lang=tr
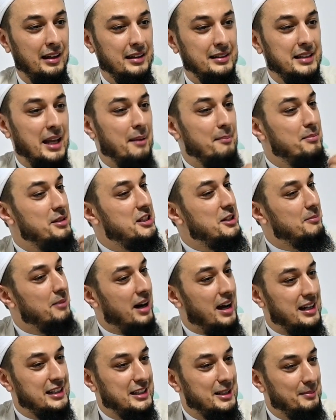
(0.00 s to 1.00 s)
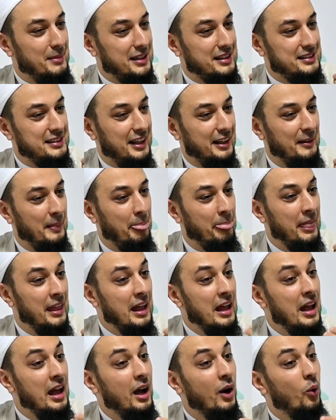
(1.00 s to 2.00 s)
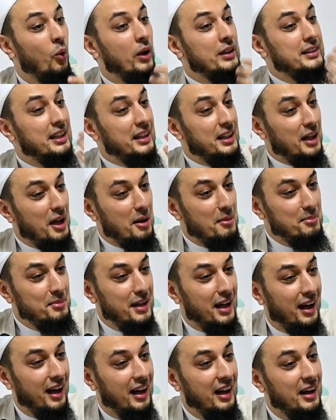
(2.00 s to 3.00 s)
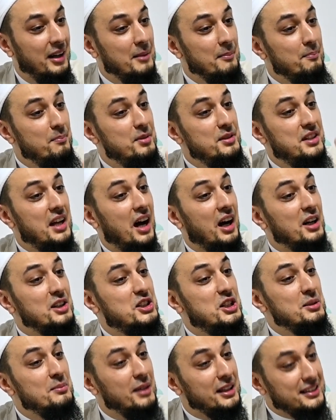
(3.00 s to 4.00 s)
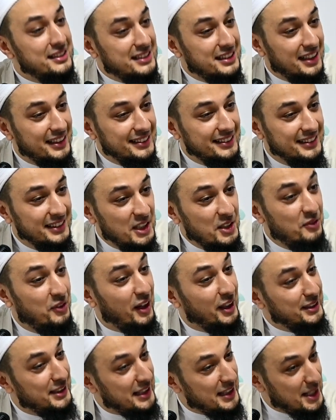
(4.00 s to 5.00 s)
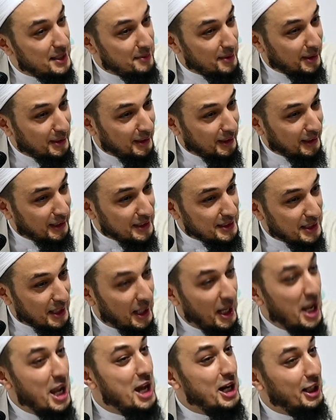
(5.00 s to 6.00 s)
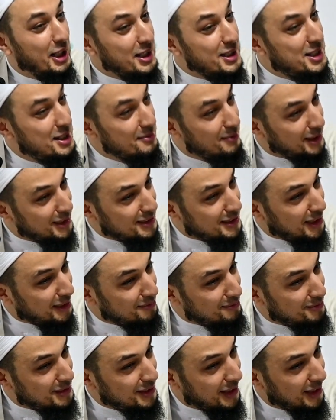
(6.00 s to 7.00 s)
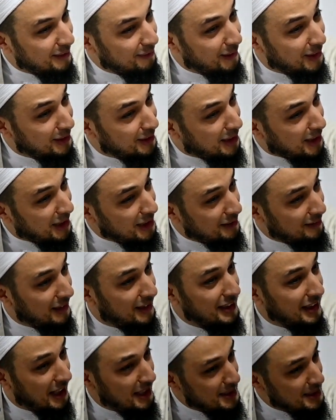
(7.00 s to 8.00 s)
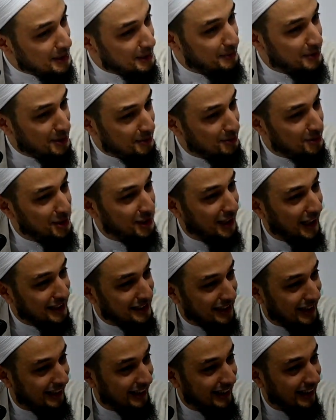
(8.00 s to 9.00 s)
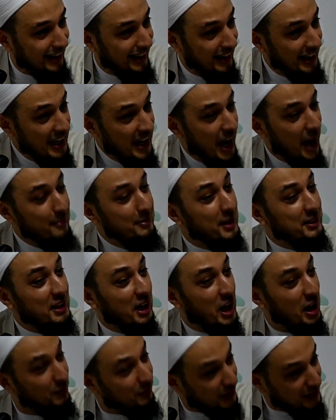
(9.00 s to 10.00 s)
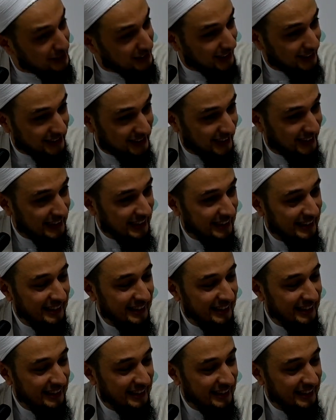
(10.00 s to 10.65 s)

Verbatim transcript: Sen bizi bağışlamazsan. Ve terhamna. Bize acımazsan, ifadelere bakın arkadaşlar. Acımazsan bize. Vallahi var ya aynısı bizim için geçerli ha. Hem de daha fazlası.